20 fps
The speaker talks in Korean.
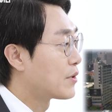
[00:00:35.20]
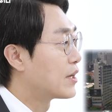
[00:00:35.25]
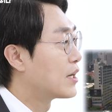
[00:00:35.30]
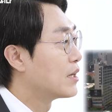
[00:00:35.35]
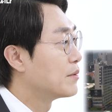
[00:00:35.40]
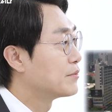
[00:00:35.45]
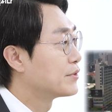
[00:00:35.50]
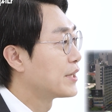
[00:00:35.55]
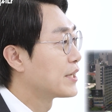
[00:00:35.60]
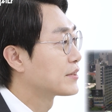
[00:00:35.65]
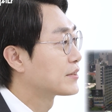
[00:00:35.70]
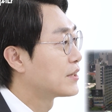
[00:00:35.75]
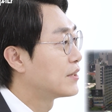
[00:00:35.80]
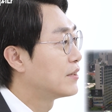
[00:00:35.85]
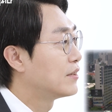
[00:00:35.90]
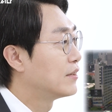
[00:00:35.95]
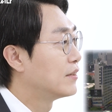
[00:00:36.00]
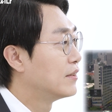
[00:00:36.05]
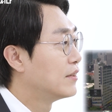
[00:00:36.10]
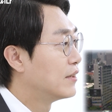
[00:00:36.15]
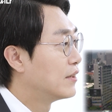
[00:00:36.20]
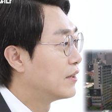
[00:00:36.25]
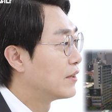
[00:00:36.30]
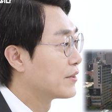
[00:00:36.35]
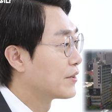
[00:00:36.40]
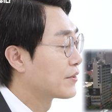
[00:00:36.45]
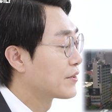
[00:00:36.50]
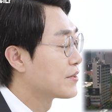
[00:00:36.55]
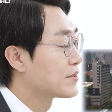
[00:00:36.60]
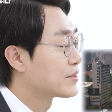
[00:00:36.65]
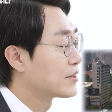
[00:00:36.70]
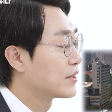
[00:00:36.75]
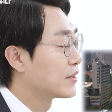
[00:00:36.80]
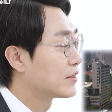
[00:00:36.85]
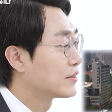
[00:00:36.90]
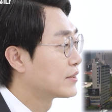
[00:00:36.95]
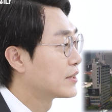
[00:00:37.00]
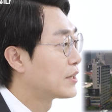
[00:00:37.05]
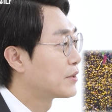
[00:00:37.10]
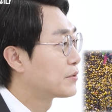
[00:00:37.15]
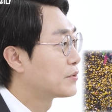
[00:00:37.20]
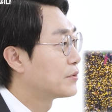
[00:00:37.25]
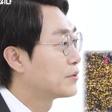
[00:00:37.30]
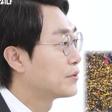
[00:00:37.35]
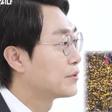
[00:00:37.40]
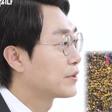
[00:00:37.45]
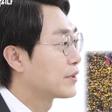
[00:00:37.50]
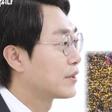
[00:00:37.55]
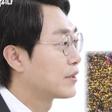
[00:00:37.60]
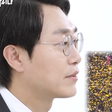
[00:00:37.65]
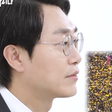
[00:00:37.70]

광화문에서 연결식이 끝나고